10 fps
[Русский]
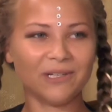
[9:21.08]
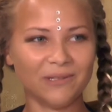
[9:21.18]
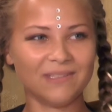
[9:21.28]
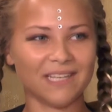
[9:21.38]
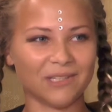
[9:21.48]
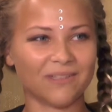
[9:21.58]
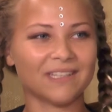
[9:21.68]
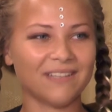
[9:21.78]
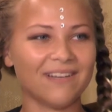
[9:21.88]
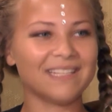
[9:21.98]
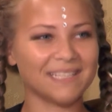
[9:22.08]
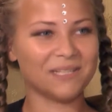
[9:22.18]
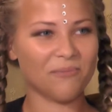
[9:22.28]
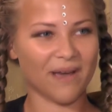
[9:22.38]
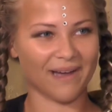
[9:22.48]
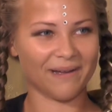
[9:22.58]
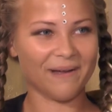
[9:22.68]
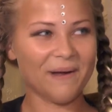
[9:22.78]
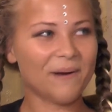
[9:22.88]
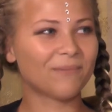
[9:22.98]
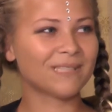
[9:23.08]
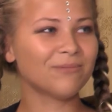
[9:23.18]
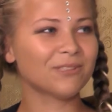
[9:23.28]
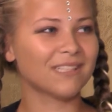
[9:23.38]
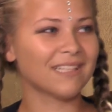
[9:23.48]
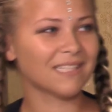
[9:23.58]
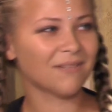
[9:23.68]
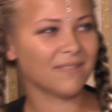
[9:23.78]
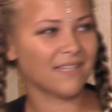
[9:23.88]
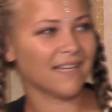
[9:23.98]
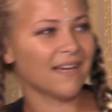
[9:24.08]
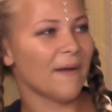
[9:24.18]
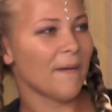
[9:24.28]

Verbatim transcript: людей, но вдохновлять и себя. Потому что, на самом деле,